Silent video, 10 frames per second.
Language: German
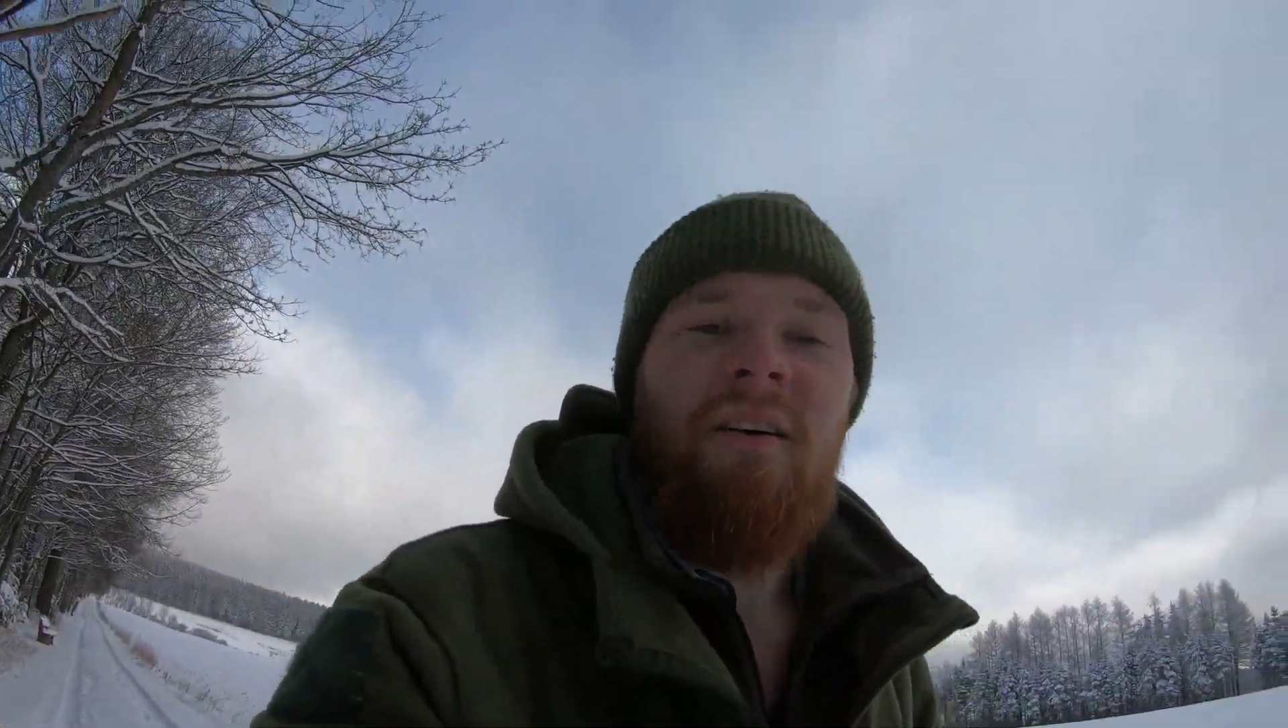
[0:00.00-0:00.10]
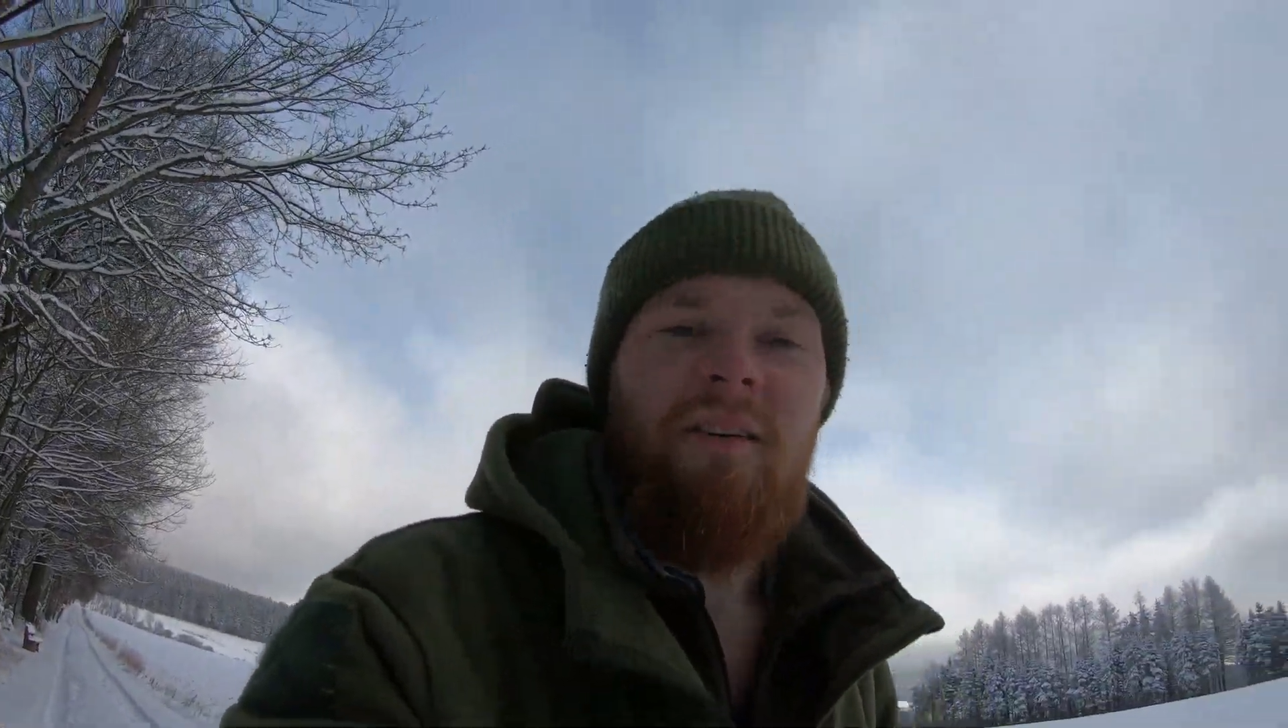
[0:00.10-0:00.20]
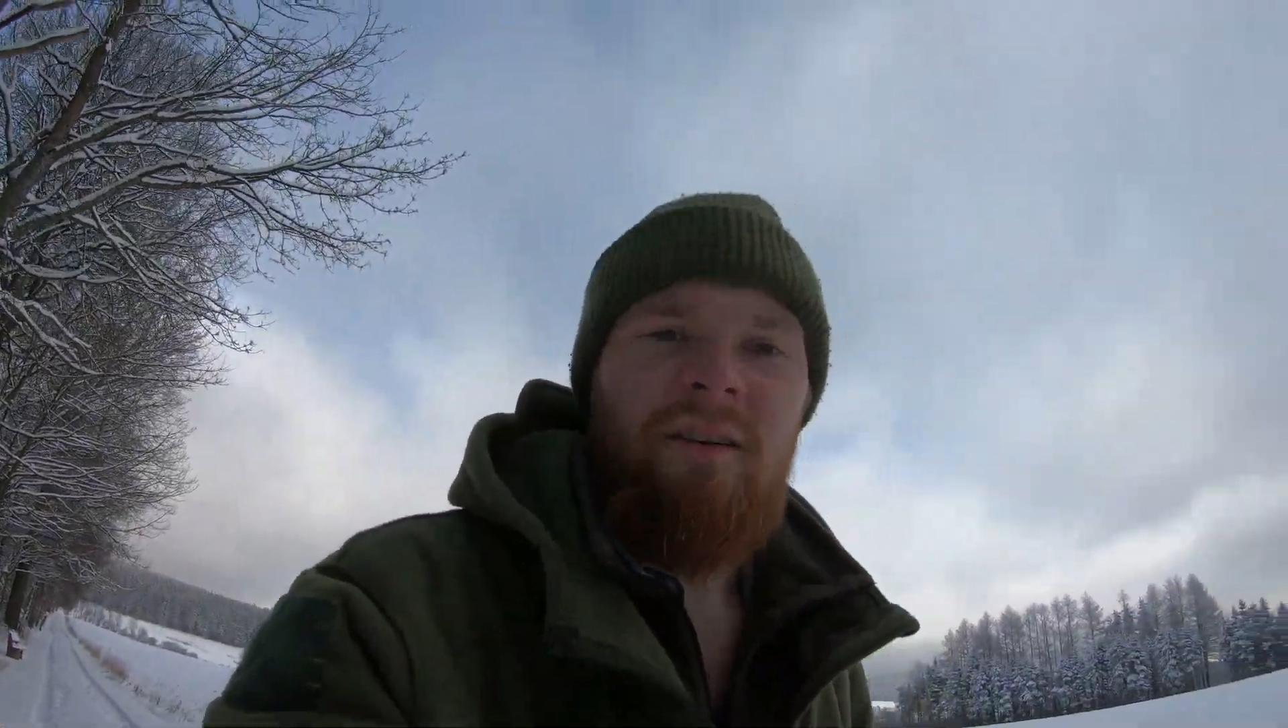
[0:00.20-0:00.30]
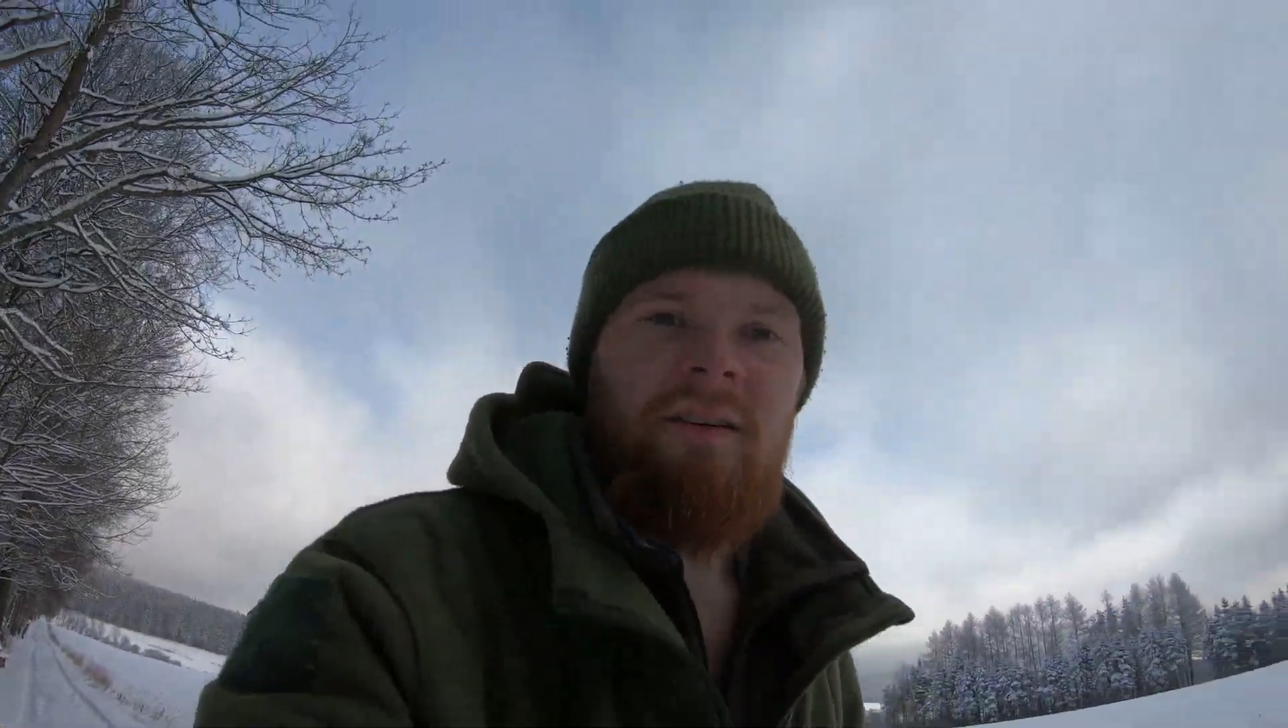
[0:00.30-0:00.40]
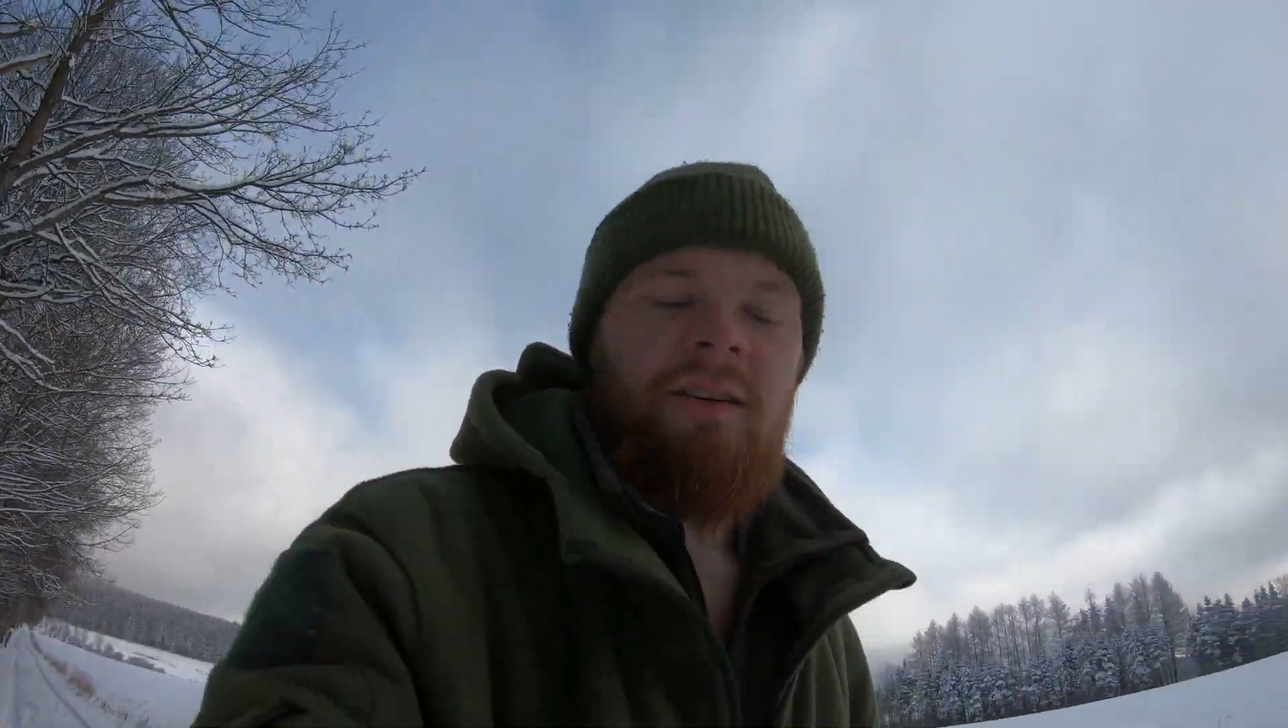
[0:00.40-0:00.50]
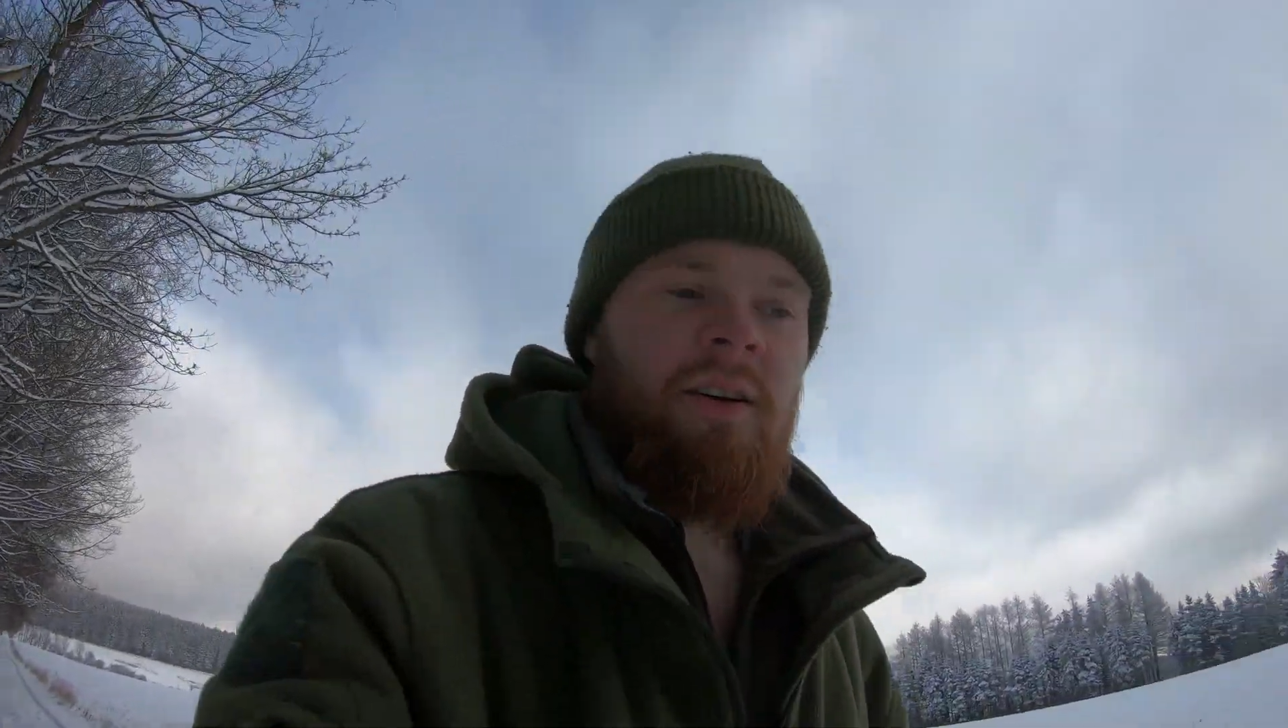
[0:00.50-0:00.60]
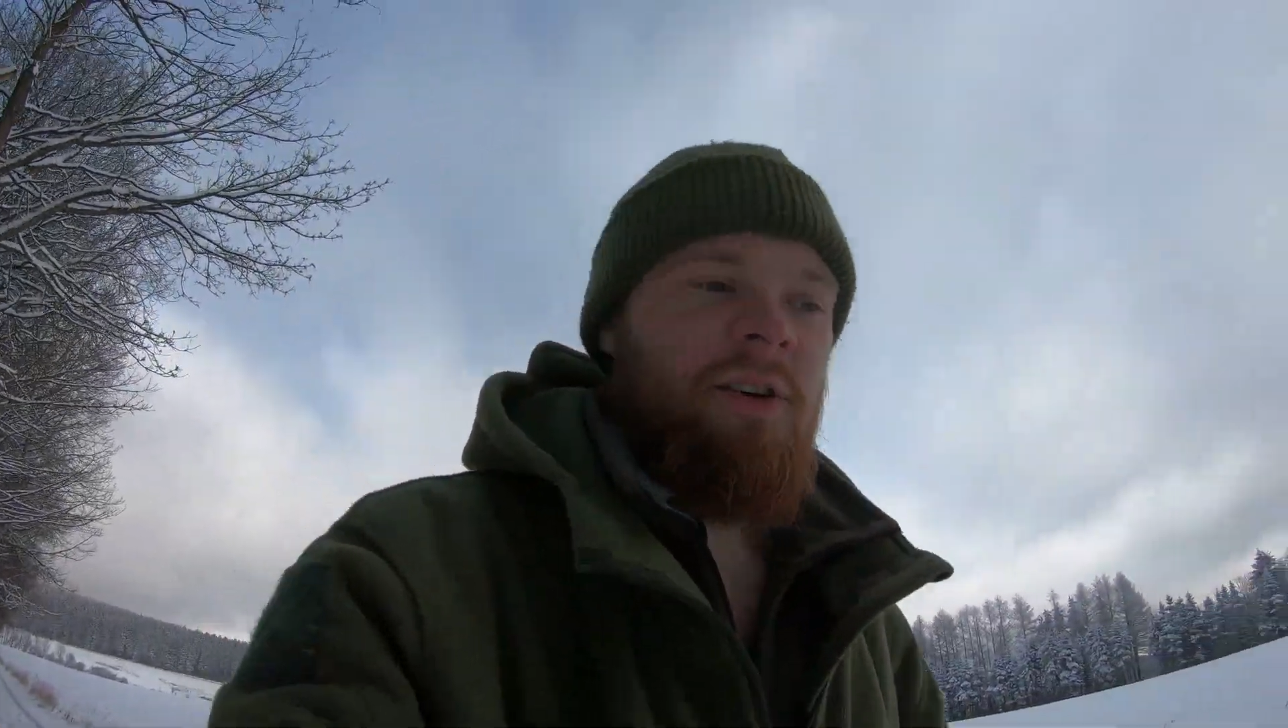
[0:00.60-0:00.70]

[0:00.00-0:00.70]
äh,